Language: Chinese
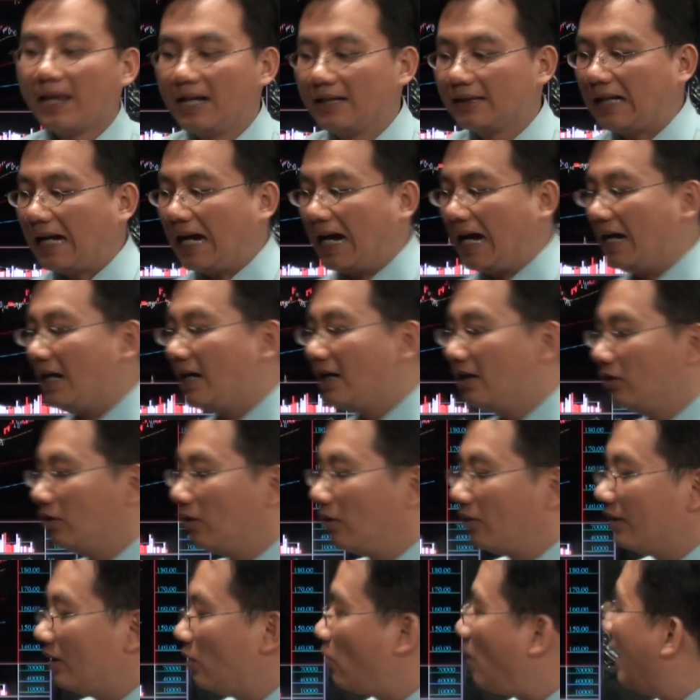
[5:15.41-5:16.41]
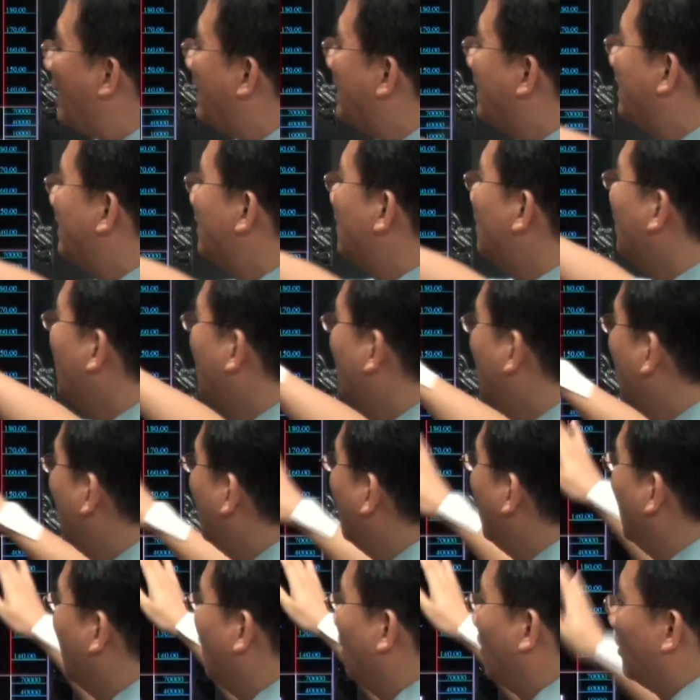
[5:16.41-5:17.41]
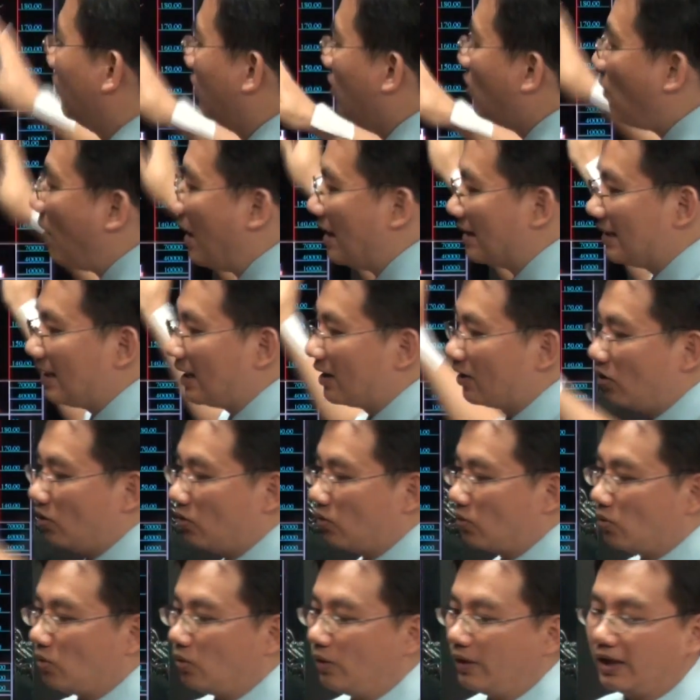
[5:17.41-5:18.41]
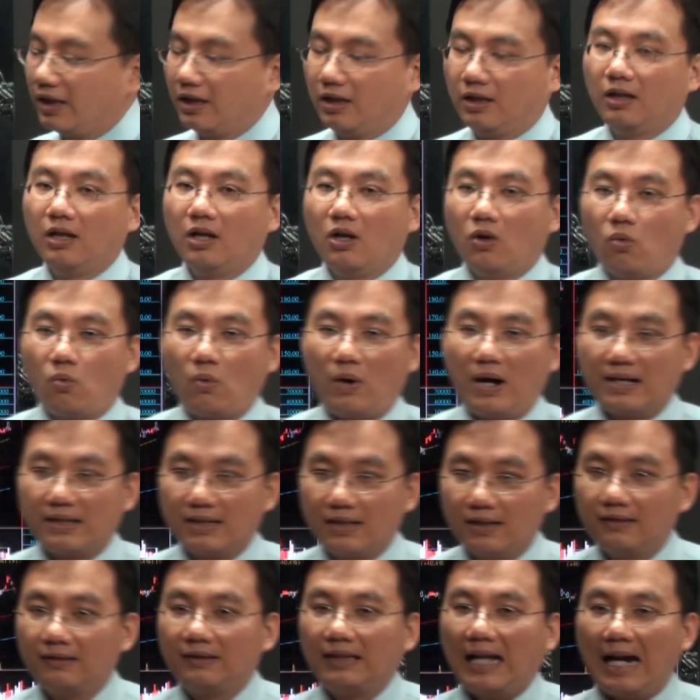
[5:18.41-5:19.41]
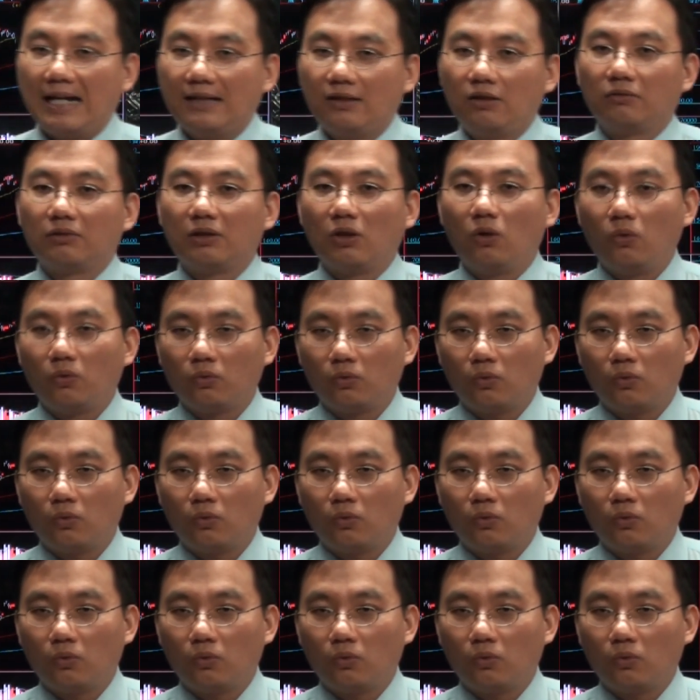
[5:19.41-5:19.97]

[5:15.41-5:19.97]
它很容易外资很容易往上去做一个往上带动的